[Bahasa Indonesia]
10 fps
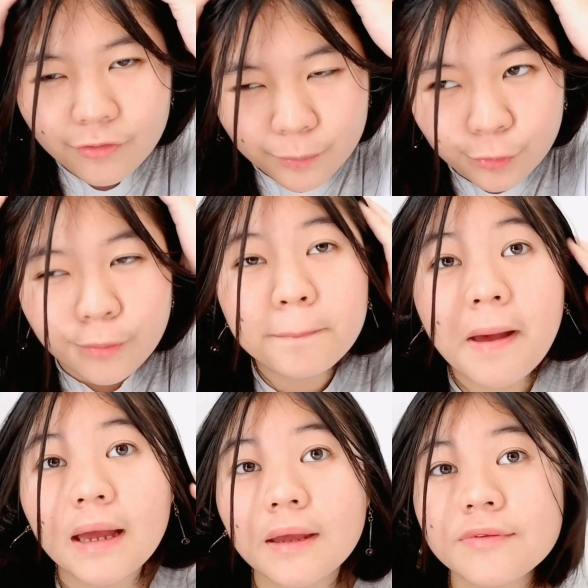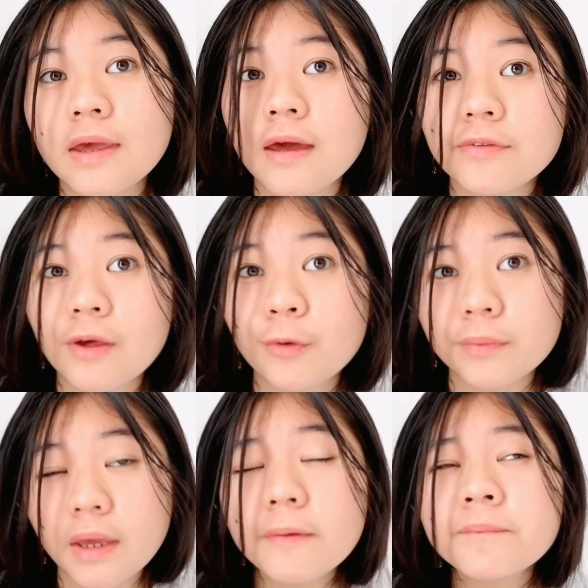sebelum pakai si hair
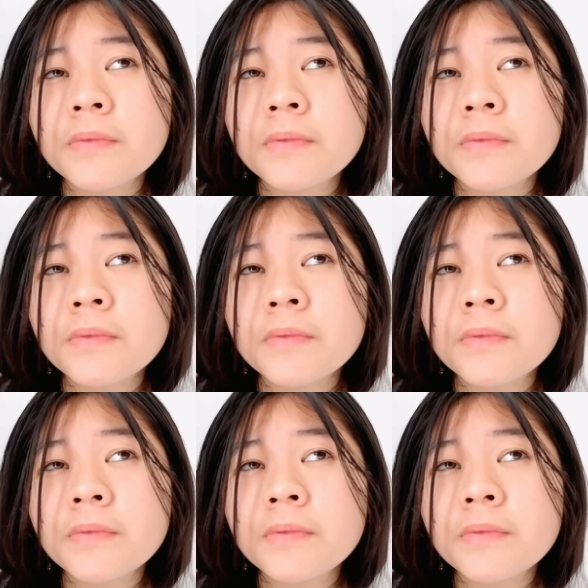serumnya